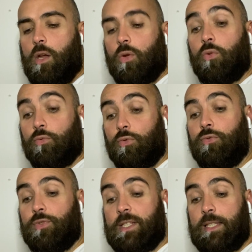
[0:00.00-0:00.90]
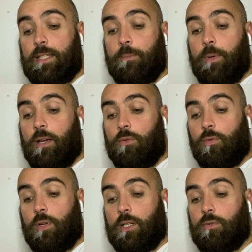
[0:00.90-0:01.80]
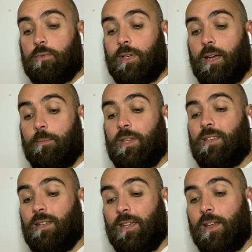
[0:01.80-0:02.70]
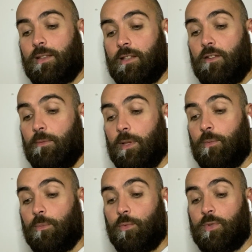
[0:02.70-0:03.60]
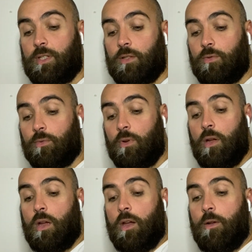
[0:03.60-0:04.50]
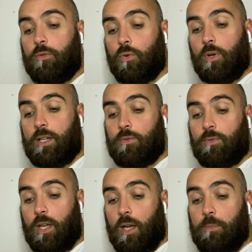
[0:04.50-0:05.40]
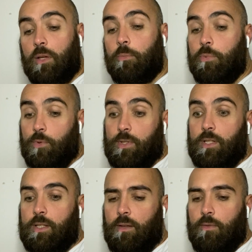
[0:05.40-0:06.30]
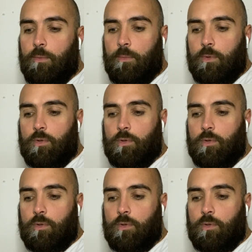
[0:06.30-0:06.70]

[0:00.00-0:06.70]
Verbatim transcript: que vous, vous n'étiez pas une relation karmique négative, mais une position, une relation karmique positive. En même temps,